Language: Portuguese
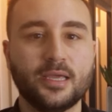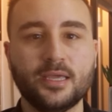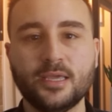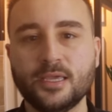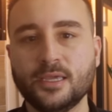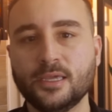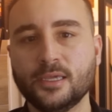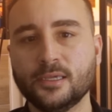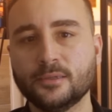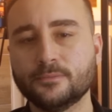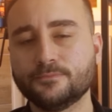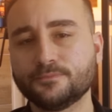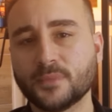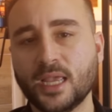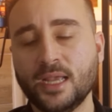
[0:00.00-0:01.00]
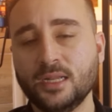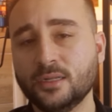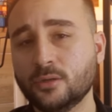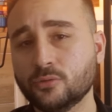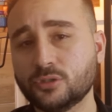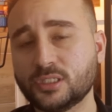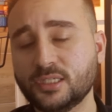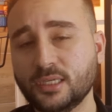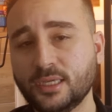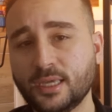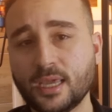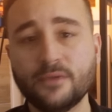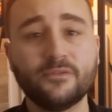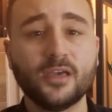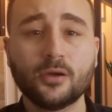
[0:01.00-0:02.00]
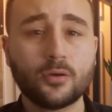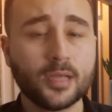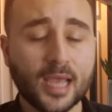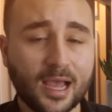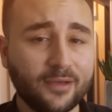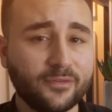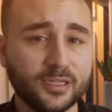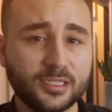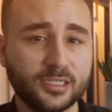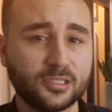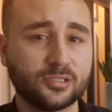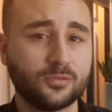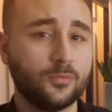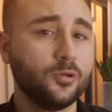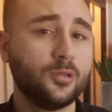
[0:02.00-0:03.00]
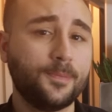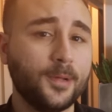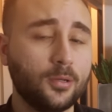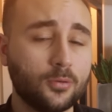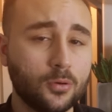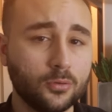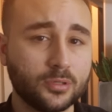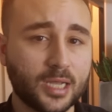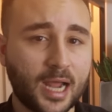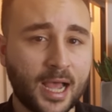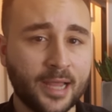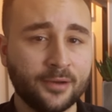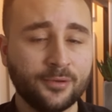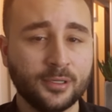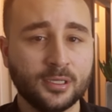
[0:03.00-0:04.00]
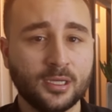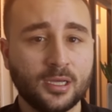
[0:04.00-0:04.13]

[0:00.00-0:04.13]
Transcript: E ele não se envergonhava disso, muito pelo contrário.